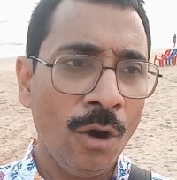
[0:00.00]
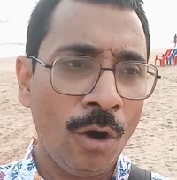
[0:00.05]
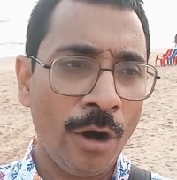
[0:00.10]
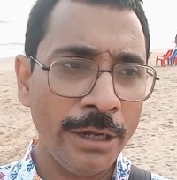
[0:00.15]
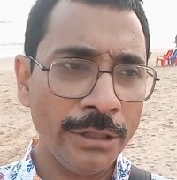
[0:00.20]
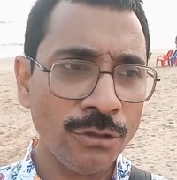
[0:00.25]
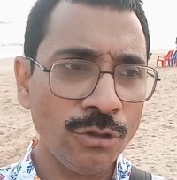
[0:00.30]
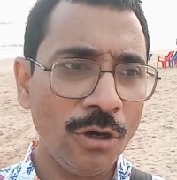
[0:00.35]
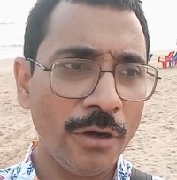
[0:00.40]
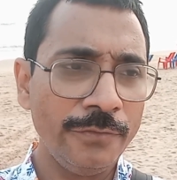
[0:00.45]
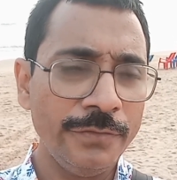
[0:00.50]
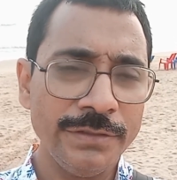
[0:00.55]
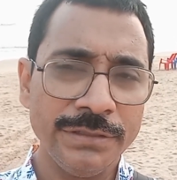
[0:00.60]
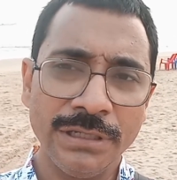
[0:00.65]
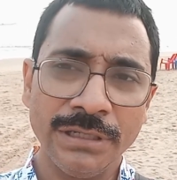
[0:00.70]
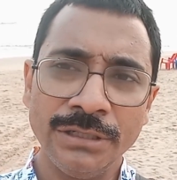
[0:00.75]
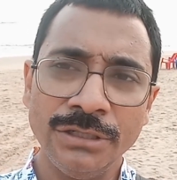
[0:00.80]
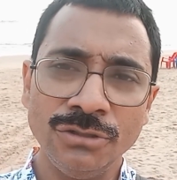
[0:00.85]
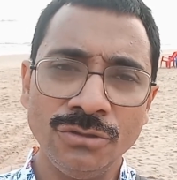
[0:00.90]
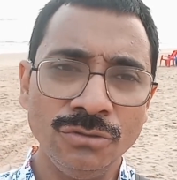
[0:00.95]
হয়তো
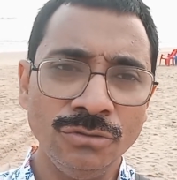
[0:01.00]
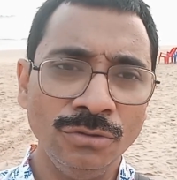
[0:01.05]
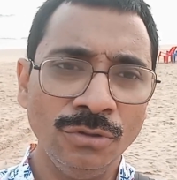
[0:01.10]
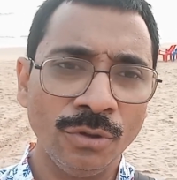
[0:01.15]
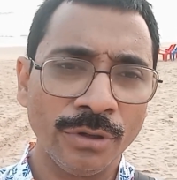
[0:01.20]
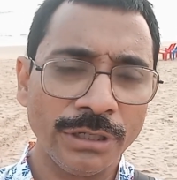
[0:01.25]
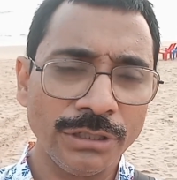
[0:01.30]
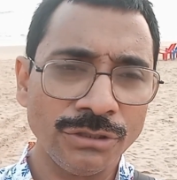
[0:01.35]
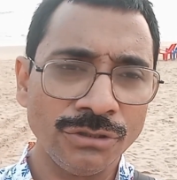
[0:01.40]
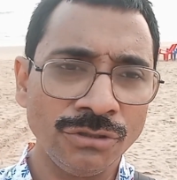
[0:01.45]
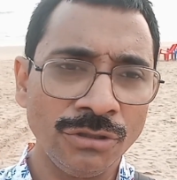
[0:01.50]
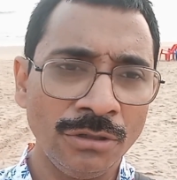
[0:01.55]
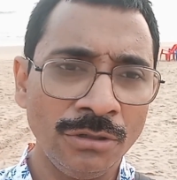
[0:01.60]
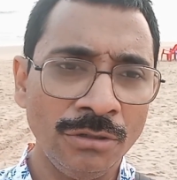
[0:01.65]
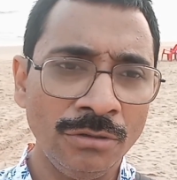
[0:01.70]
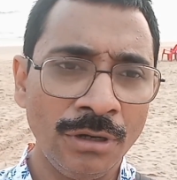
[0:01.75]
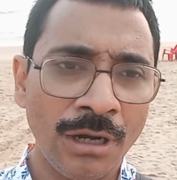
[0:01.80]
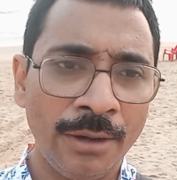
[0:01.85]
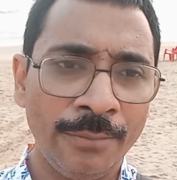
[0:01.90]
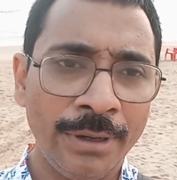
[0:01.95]
অফিসে কিছু লোকের
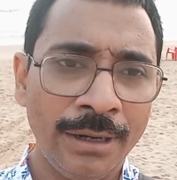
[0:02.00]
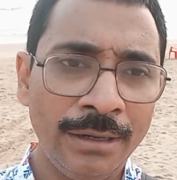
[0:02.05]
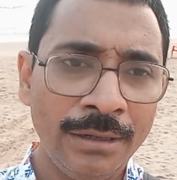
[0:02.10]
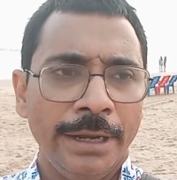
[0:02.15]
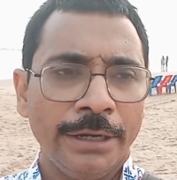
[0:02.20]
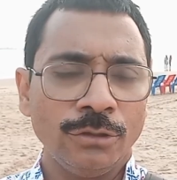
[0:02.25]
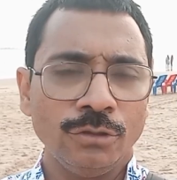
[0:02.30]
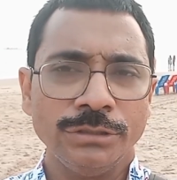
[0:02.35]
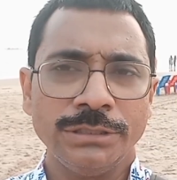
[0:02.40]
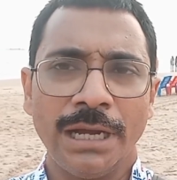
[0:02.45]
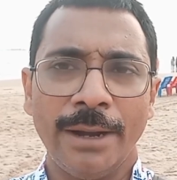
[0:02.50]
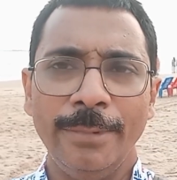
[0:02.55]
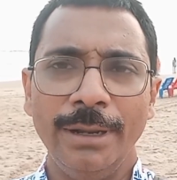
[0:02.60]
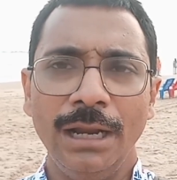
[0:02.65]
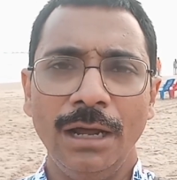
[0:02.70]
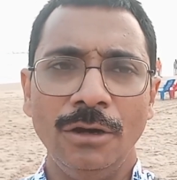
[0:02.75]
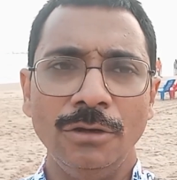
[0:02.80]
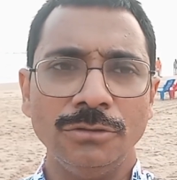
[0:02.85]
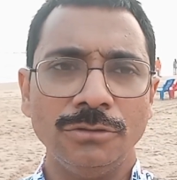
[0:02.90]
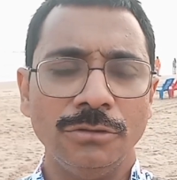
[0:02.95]
জন্য আমার একটু
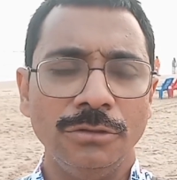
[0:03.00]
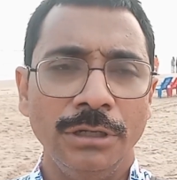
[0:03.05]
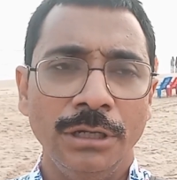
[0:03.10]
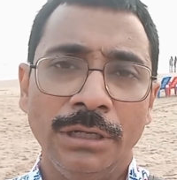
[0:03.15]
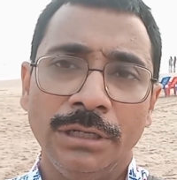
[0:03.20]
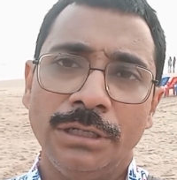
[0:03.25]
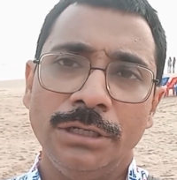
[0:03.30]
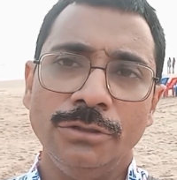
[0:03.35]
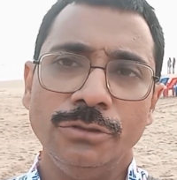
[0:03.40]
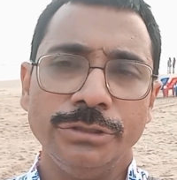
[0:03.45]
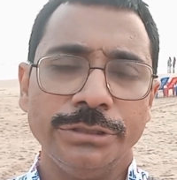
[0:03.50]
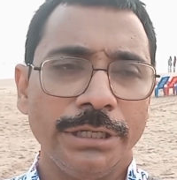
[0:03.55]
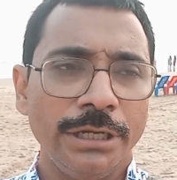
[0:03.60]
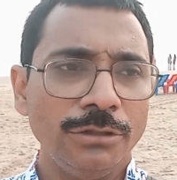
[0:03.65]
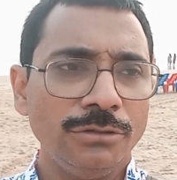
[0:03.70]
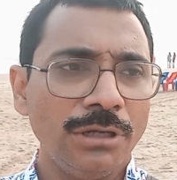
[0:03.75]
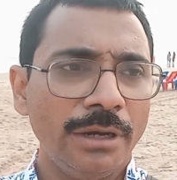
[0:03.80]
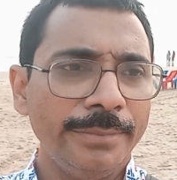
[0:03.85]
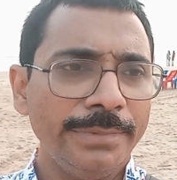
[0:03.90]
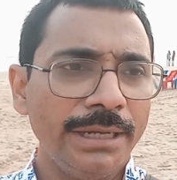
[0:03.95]
ঝামেলা হতো কিন্তু
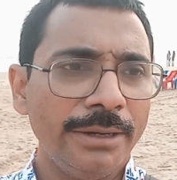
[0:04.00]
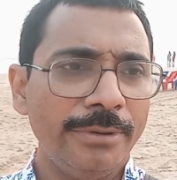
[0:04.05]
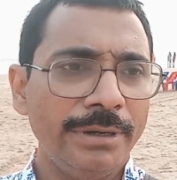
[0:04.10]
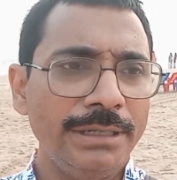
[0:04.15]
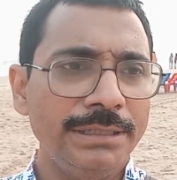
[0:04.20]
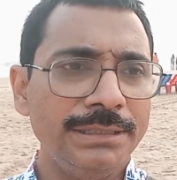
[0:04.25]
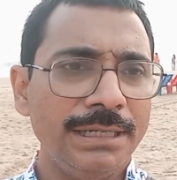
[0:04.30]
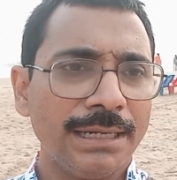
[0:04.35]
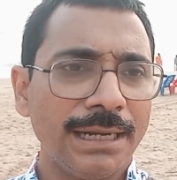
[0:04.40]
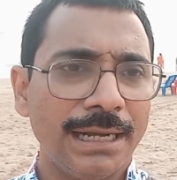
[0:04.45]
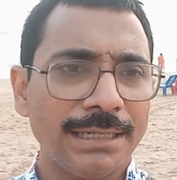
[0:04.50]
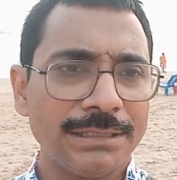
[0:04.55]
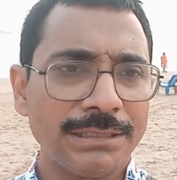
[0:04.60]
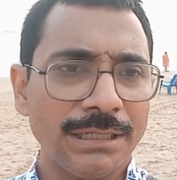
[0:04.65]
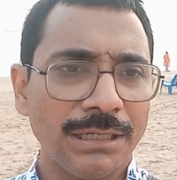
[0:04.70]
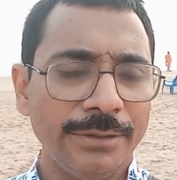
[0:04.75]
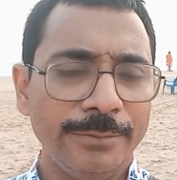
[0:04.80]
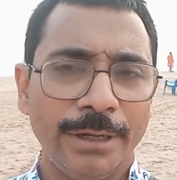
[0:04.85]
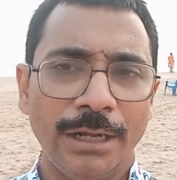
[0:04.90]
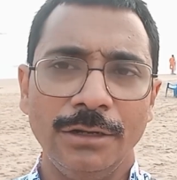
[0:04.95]
যেহেতু আমি আমার নিজের
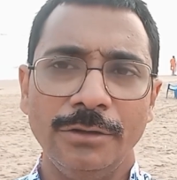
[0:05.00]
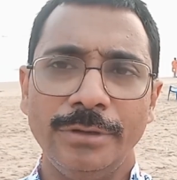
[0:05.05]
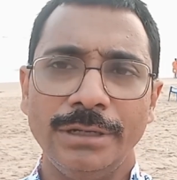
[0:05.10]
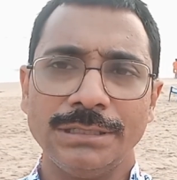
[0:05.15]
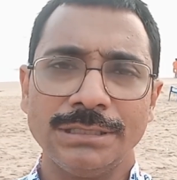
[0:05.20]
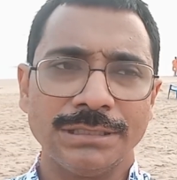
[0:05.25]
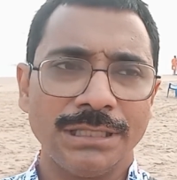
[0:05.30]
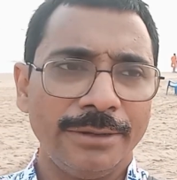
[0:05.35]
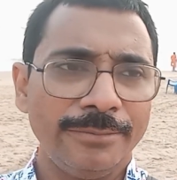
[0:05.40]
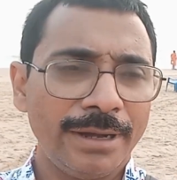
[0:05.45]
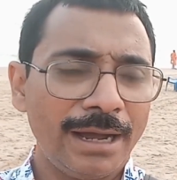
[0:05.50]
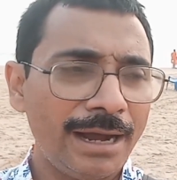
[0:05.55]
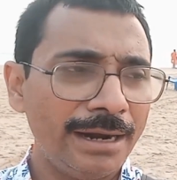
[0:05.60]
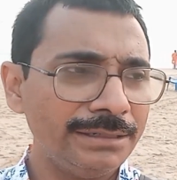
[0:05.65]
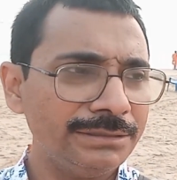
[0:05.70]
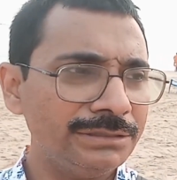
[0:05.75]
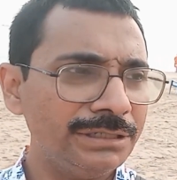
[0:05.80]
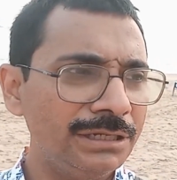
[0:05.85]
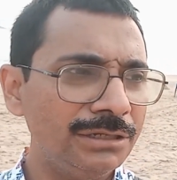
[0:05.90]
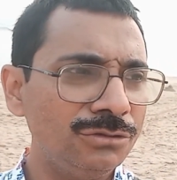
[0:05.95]
কাজটাকে ভালোবাসতাম আর
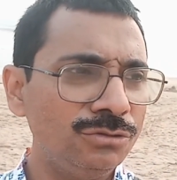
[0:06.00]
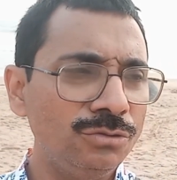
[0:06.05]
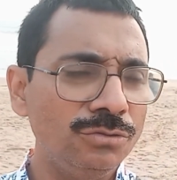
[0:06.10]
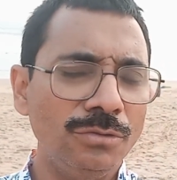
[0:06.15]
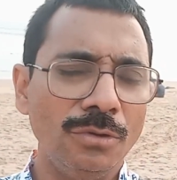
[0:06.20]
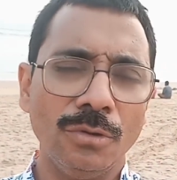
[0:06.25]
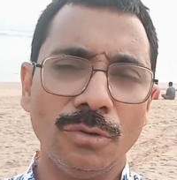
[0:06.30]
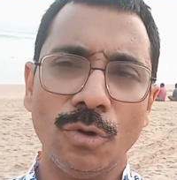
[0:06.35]
যেহেতু